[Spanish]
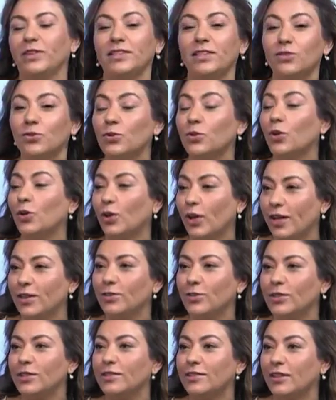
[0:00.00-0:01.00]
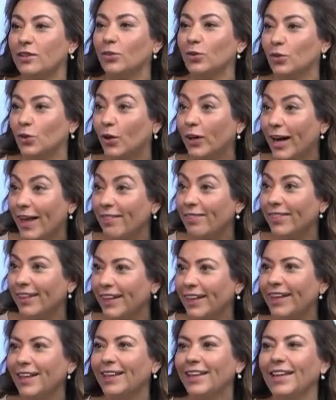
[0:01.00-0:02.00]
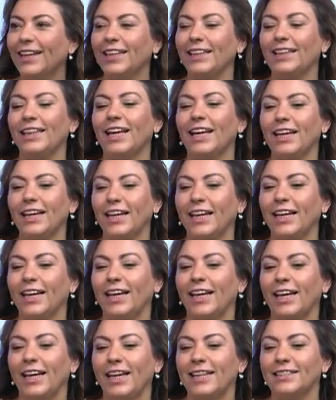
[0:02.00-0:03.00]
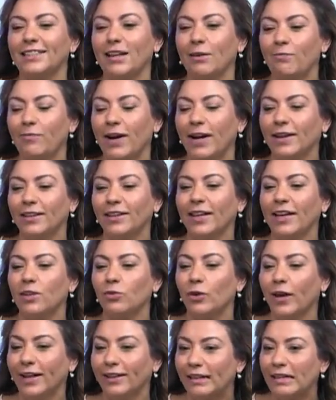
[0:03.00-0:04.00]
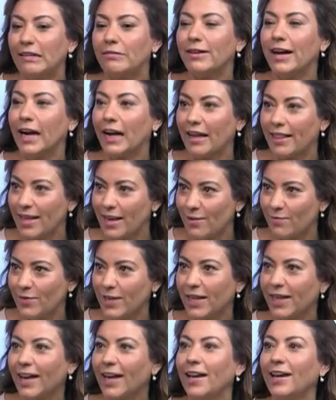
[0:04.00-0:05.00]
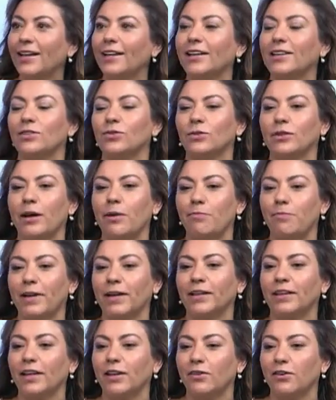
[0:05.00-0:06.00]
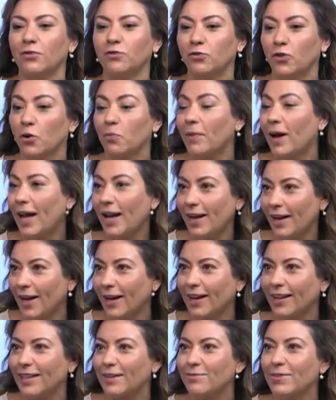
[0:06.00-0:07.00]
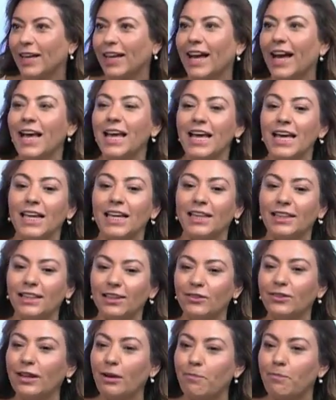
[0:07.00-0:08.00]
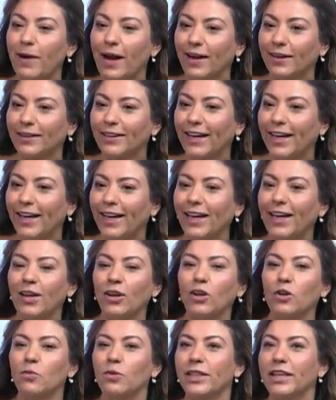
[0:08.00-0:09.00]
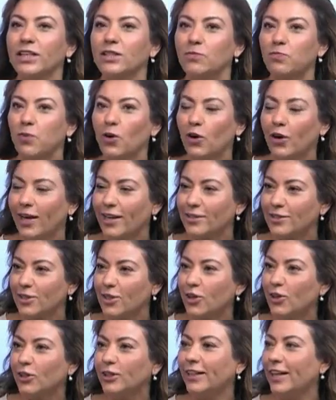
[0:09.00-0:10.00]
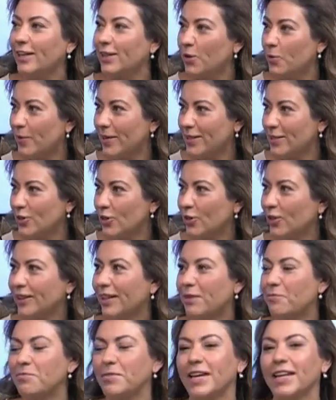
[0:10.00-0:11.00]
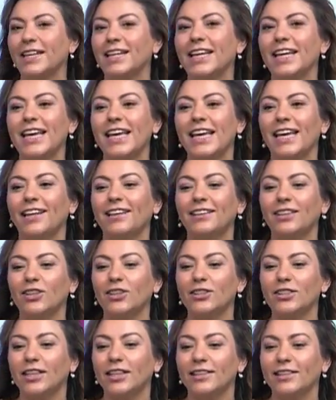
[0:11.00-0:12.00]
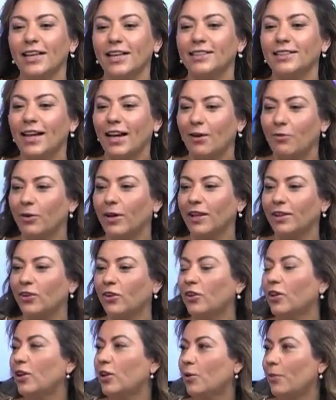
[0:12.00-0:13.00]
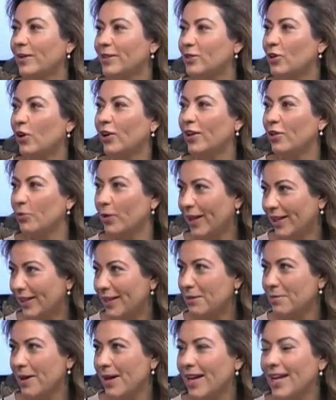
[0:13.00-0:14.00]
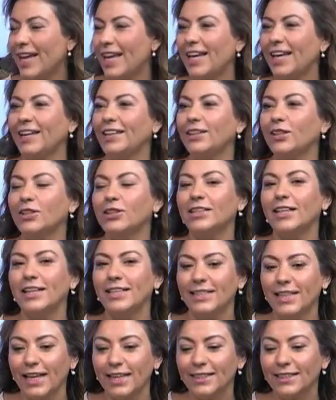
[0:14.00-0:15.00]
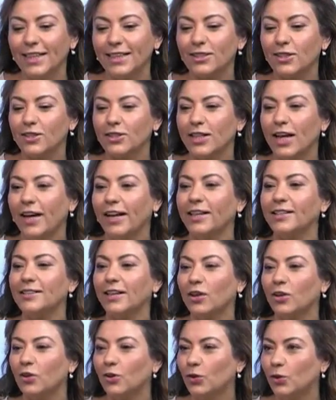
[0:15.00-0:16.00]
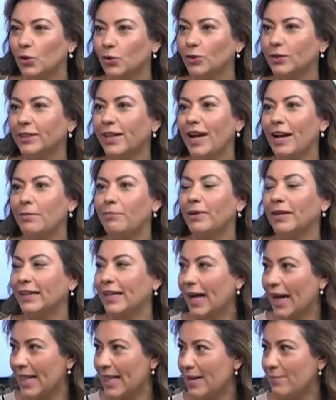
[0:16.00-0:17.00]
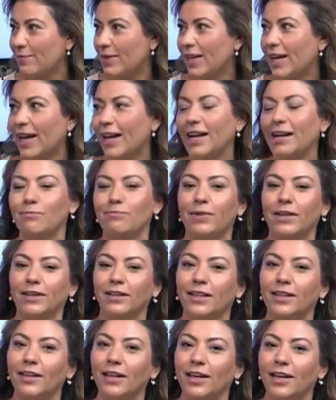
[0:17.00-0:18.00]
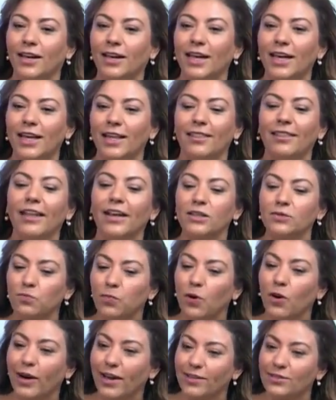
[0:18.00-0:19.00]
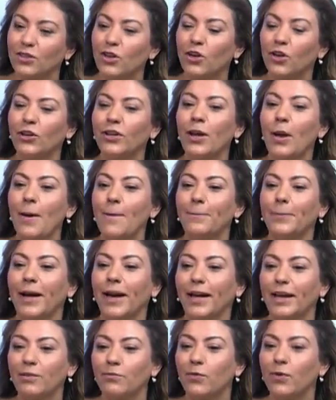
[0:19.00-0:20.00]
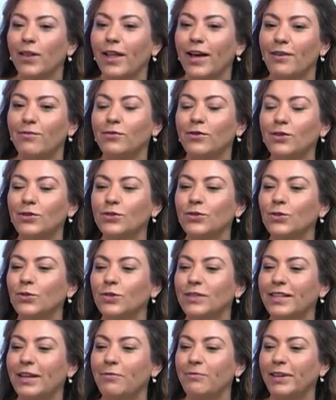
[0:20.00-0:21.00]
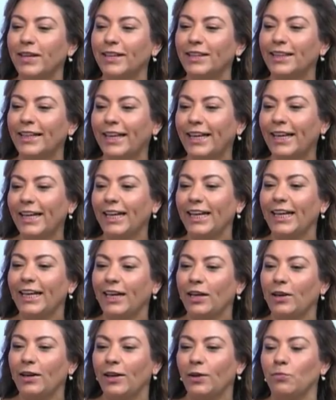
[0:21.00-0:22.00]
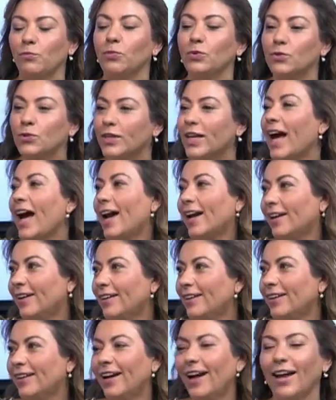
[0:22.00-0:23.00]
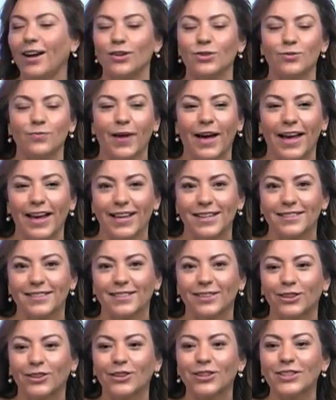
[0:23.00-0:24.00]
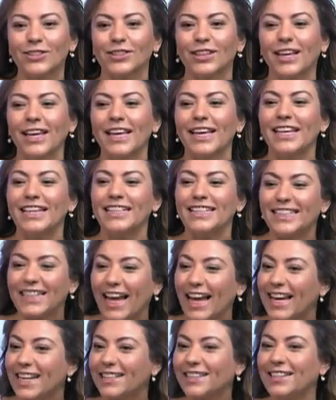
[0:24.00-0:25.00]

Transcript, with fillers: pues es, un es un instituto grande, tiene esta parte educativa, académica, que es una parte formal, académica, y tiene una parte como de exploración, de innovación también. Entonces es el laboratorio de innovación educativa. Entonces estas dos áreas se conjuntan, la parte académica y la parte de, exploración, para que podamos justamente eh, buscar a los maestros que están